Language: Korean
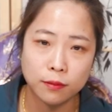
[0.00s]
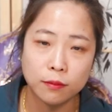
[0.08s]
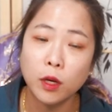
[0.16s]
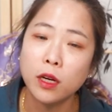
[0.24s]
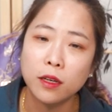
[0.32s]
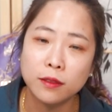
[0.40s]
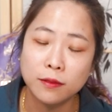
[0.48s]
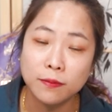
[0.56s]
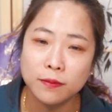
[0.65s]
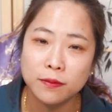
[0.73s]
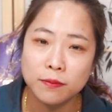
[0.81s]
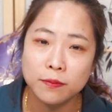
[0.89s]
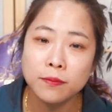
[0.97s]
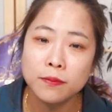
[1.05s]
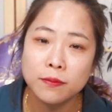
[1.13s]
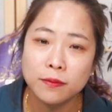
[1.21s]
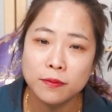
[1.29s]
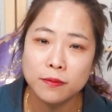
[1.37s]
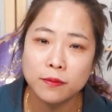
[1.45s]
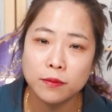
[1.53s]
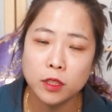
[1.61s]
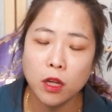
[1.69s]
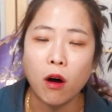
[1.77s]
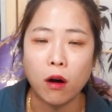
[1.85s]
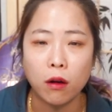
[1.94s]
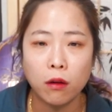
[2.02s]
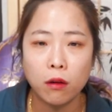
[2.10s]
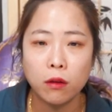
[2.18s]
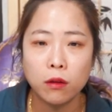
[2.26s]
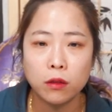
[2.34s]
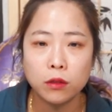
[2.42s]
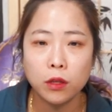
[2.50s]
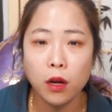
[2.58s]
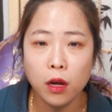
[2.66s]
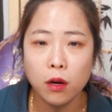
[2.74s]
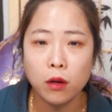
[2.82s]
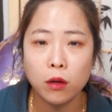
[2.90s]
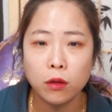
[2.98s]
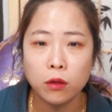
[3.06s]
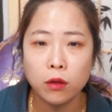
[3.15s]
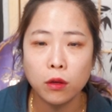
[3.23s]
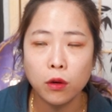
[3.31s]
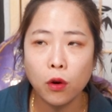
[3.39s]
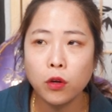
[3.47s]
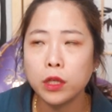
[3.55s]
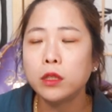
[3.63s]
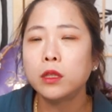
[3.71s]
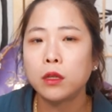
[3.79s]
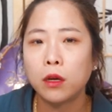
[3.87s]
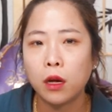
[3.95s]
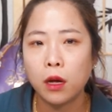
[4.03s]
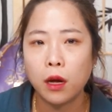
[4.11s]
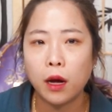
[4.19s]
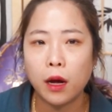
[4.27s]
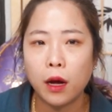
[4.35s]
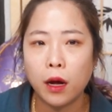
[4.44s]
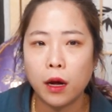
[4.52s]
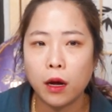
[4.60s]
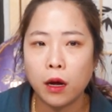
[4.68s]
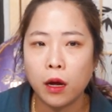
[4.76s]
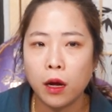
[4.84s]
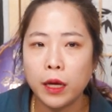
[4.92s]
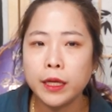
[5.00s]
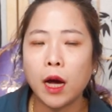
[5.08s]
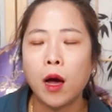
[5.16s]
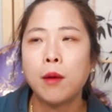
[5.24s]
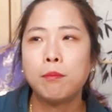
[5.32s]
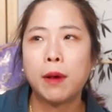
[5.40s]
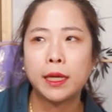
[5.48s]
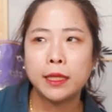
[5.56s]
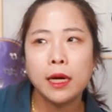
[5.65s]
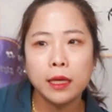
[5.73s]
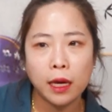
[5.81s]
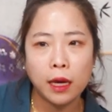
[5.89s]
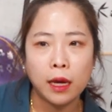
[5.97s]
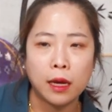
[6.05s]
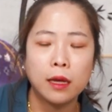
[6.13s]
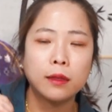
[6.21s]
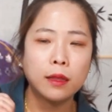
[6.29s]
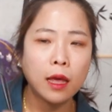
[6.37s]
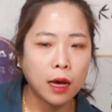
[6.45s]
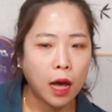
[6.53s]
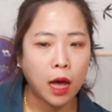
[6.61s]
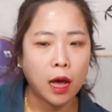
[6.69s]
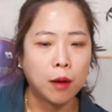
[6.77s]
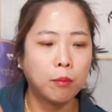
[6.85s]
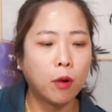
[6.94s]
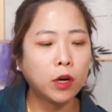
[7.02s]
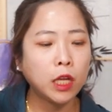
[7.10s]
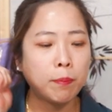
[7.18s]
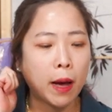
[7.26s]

뭐야? 응? 응? 터. 터. 터요? 네. 어, 예. 그래서 일... 보통 문제점이 어떻게 그러니까 만약에 음. 내가 머리